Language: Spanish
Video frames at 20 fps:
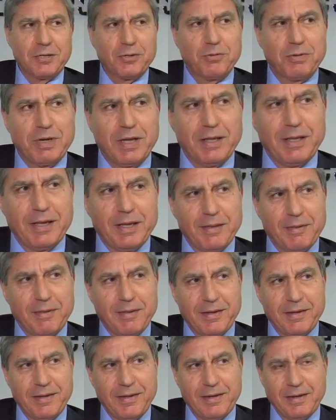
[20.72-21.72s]
es una edad
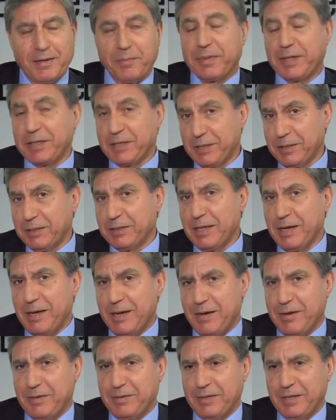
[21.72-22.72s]
que
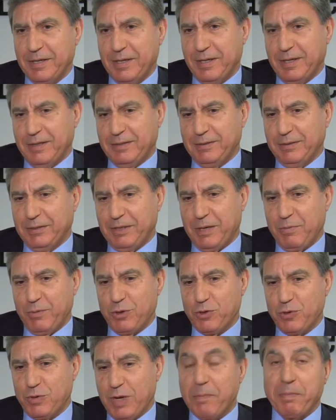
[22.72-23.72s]
representa,
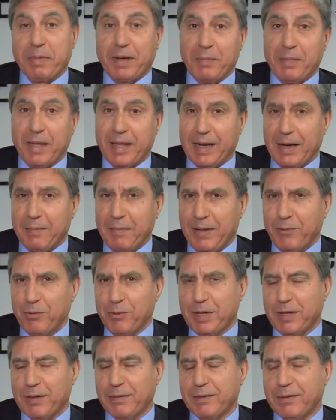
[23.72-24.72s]
digamos, una primera
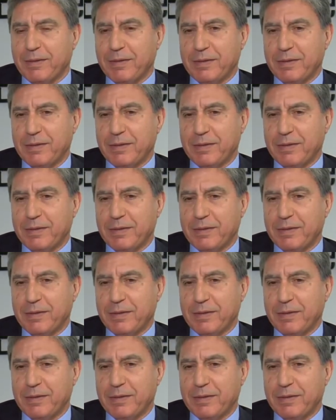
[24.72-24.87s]
madurez.